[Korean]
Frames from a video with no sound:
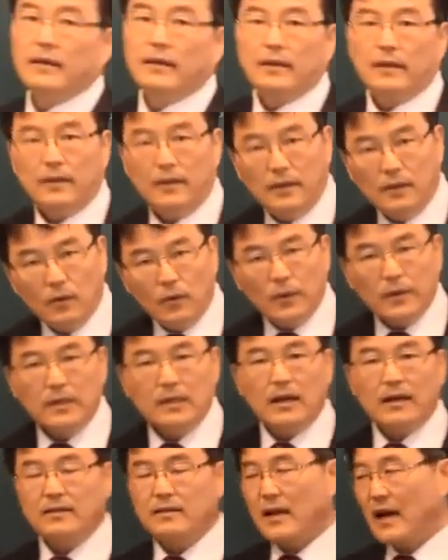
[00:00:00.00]

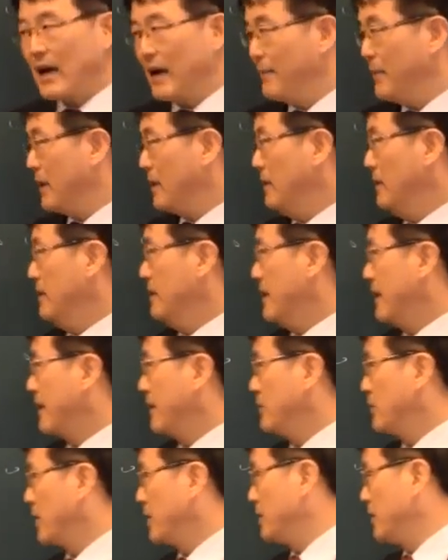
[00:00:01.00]
이혼이나 사별을
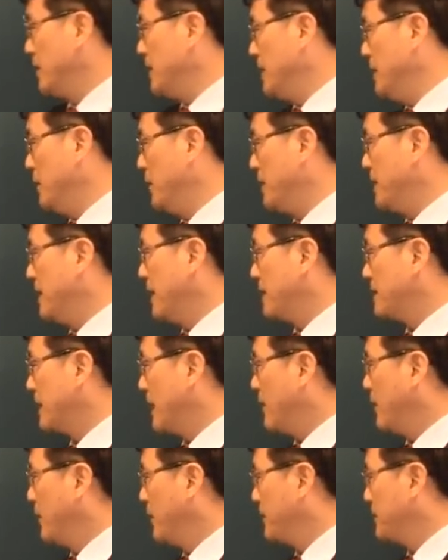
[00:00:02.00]
이야기해 주겠죠. 이혼이나
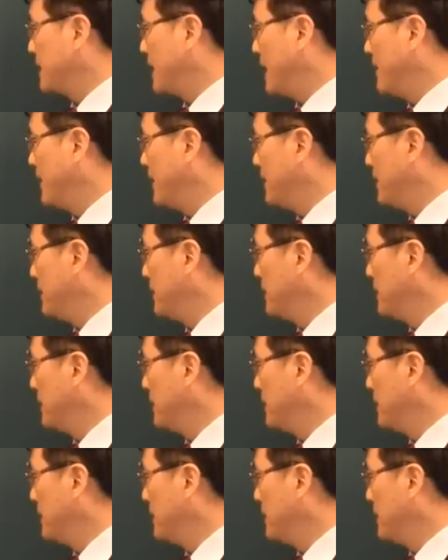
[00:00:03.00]
사혼, 사별.